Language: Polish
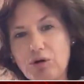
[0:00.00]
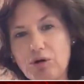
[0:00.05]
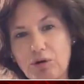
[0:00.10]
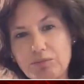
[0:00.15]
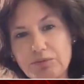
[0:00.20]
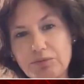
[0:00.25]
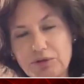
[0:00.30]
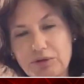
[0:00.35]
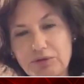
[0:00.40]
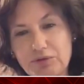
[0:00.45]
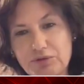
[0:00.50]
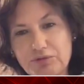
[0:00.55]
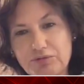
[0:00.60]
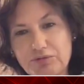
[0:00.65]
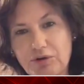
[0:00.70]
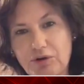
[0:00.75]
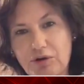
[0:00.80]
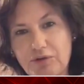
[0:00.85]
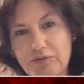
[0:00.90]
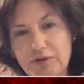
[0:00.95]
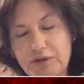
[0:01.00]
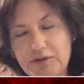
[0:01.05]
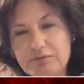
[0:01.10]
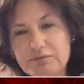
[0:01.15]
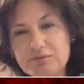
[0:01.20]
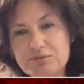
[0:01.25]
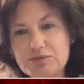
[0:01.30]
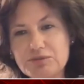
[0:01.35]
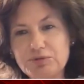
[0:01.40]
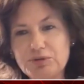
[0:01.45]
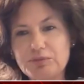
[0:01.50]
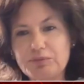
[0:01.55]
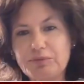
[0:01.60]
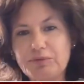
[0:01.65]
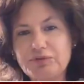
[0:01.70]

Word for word: do choroby nowotworowej, żeby to